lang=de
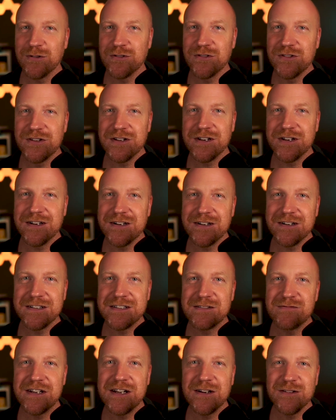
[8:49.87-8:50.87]
Und äh,
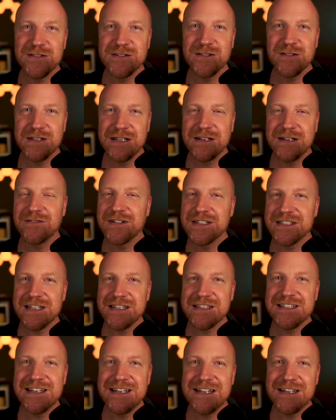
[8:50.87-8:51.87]
jetzt will er uns noch irgendwas
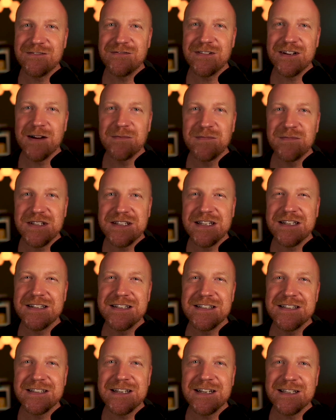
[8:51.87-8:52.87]
erzählen. Wie habt ihr denn
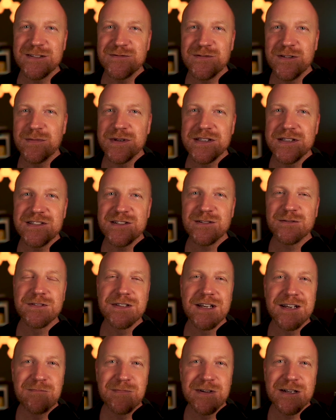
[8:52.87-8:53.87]
diese Transformation
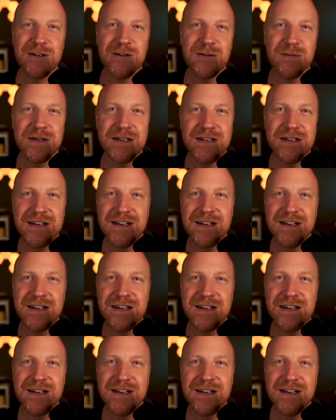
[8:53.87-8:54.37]
da hinbekommen?